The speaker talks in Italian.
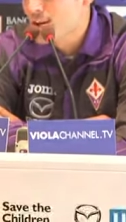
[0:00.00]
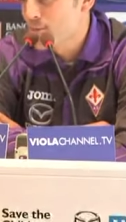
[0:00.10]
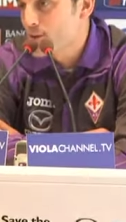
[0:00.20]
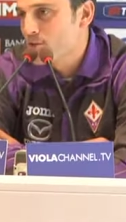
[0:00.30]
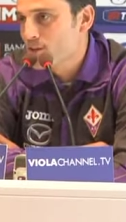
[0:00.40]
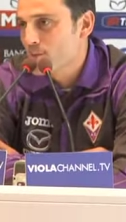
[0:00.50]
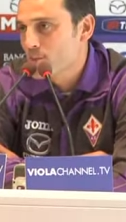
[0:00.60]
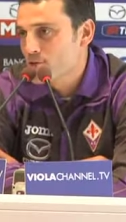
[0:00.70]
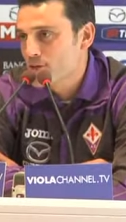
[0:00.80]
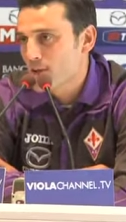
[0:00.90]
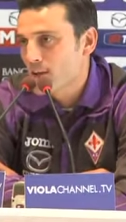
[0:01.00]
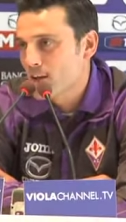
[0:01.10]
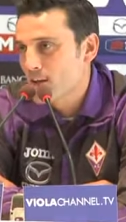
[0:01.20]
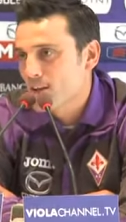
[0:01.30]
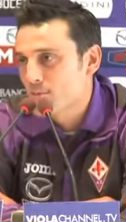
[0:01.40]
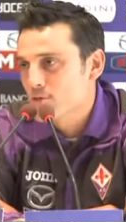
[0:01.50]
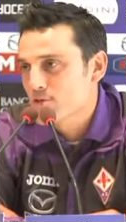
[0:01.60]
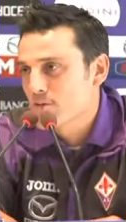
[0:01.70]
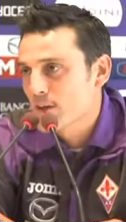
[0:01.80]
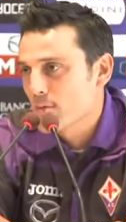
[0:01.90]
che penso che possa fare,
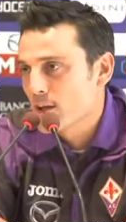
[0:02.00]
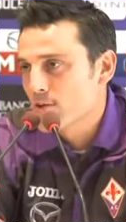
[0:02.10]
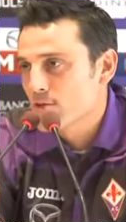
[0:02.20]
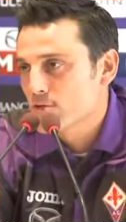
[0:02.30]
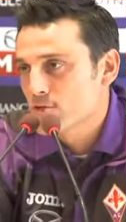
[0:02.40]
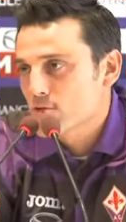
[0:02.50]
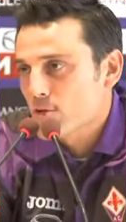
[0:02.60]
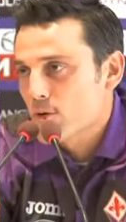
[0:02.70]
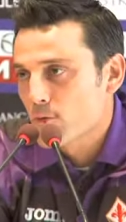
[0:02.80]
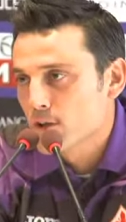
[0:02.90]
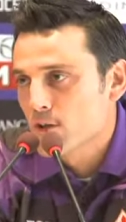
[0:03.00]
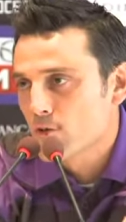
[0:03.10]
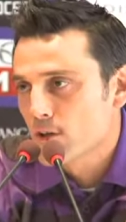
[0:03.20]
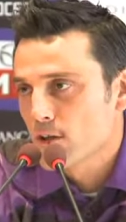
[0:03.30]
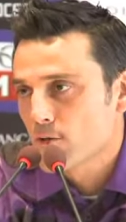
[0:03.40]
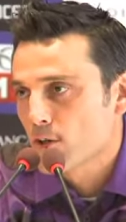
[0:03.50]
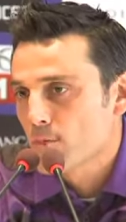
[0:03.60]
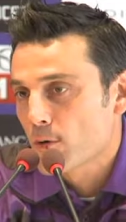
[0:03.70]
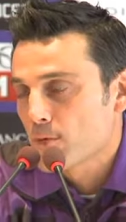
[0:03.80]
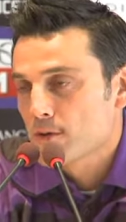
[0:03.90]
possa fare meglio insomma, quindi con, con, i
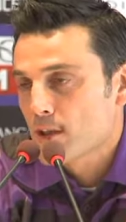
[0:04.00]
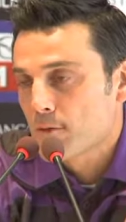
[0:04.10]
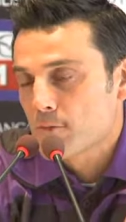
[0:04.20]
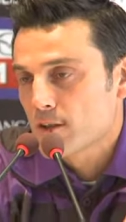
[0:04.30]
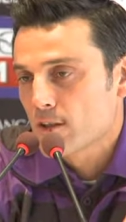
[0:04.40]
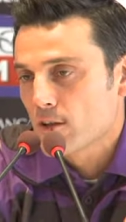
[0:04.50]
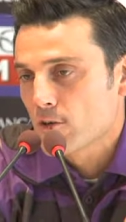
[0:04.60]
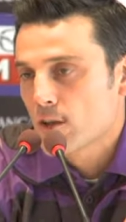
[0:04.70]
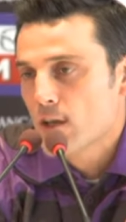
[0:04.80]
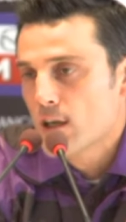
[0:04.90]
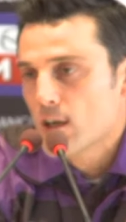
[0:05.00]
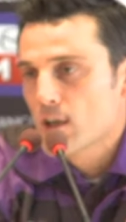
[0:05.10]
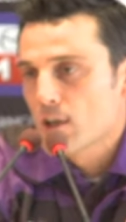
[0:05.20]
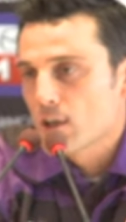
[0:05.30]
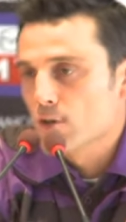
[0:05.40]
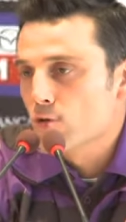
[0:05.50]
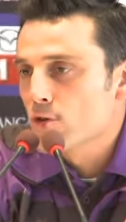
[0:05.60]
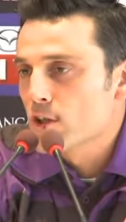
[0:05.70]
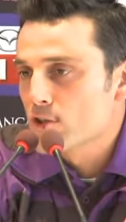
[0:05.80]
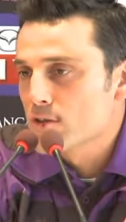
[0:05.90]
propri interpreti che, che,
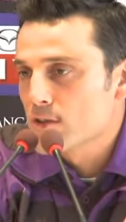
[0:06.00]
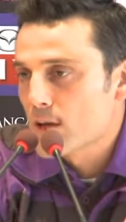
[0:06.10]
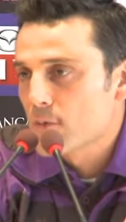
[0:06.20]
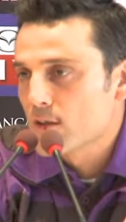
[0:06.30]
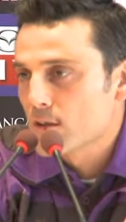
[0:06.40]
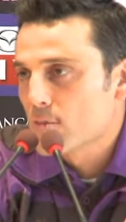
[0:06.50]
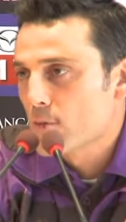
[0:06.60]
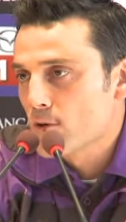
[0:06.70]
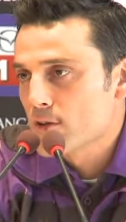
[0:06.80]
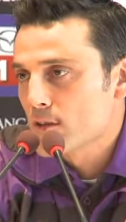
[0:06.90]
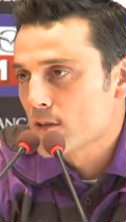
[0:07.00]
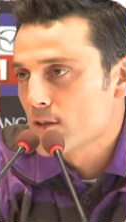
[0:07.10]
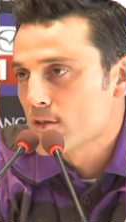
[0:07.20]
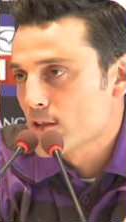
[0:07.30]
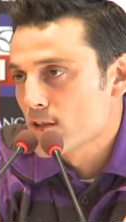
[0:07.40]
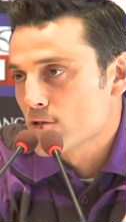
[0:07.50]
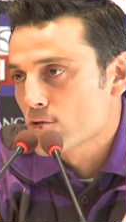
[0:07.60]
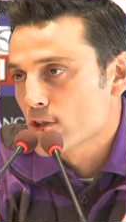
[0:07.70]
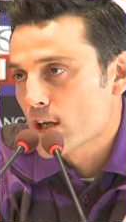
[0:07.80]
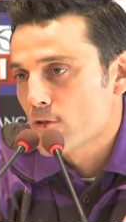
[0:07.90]
non necessariamente debbano essere gli stessi o
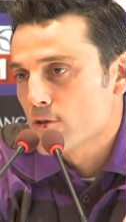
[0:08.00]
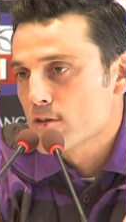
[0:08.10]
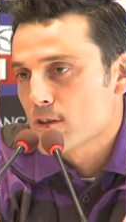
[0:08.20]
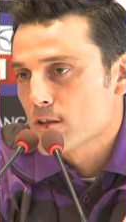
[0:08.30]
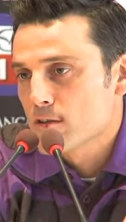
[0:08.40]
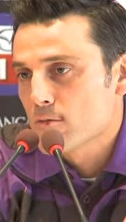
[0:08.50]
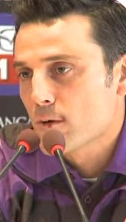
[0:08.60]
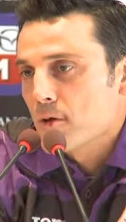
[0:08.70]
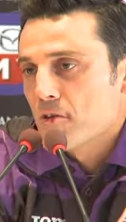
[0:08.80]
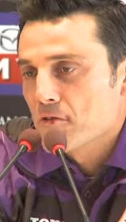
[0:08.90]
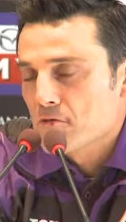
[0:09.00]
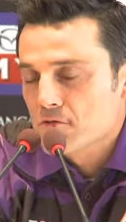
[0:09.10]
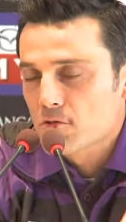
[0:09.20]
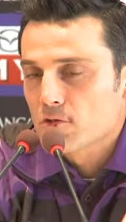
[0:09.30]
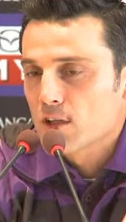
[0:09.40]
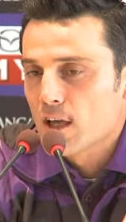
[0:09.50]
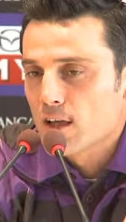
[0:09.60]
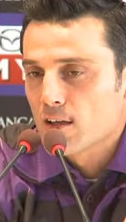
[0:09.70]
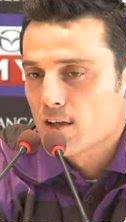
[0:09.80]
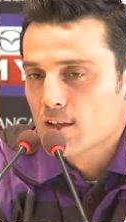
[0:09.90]
saranno gli stessi ma però non, non
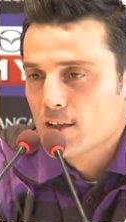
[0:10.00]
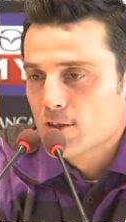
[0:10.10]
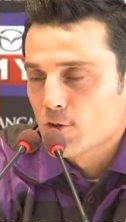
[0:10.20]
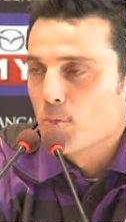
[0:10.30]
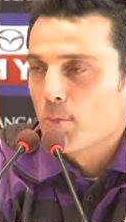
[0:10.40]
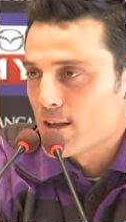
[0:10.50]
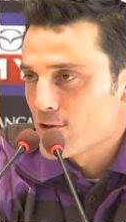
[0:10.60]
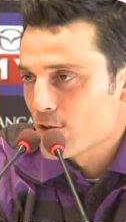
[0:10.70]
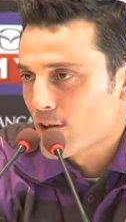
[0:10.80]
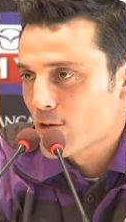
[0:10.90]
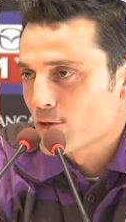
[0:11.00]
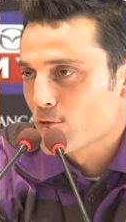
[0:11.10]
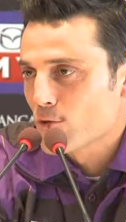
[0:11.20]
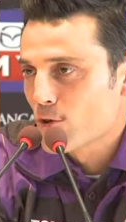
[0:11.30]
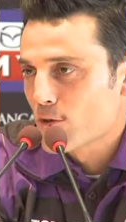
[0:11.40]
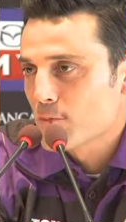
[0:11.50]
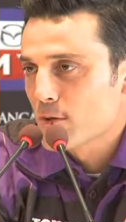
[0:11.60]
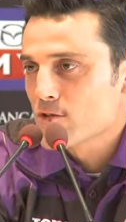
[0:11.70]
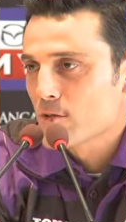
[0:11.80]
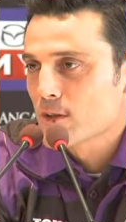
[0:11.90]
direi non penso ecco, al turnover
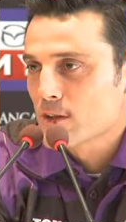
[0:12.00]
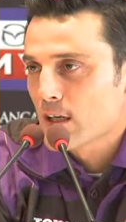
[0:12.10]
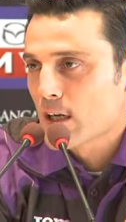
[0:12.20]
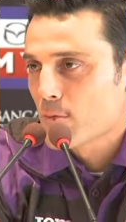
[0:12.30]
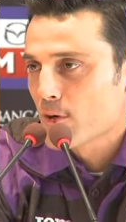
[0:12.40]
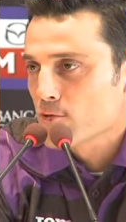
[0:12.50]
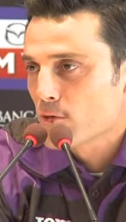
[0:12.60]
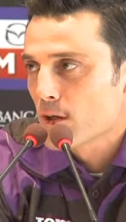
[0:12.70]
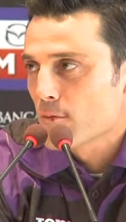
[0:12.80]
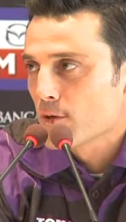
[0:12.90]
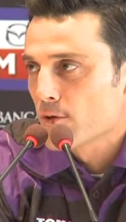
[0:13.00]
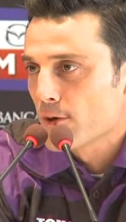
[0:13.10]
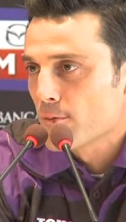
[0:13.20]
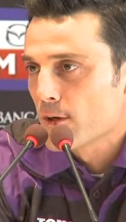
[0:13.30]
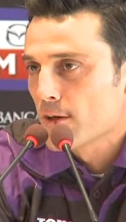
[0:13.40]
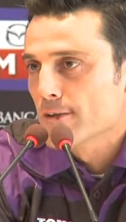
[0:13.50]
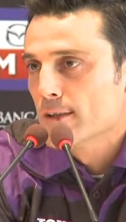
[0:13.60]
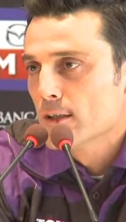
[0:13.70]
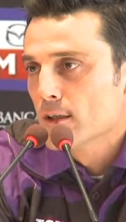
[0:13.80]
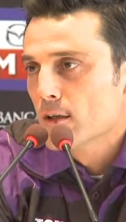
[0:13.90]
penso a mettere in campo la squadra migliore per
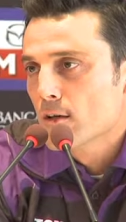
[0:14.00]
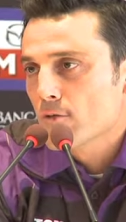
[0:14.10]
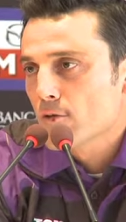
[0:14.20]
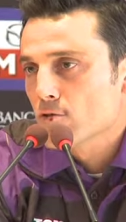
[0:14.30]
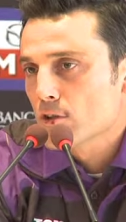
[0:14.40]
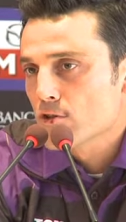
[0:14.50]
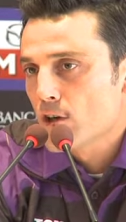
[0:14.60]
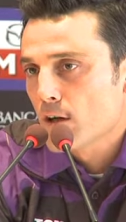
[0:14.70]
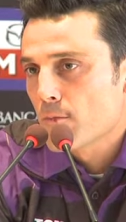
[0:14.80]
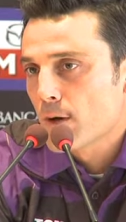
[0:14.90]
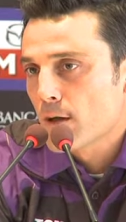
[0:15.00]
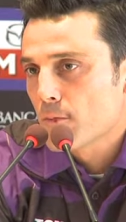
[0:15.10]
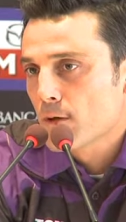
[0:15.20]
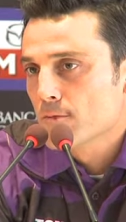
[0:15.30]
fronteggiare il Parma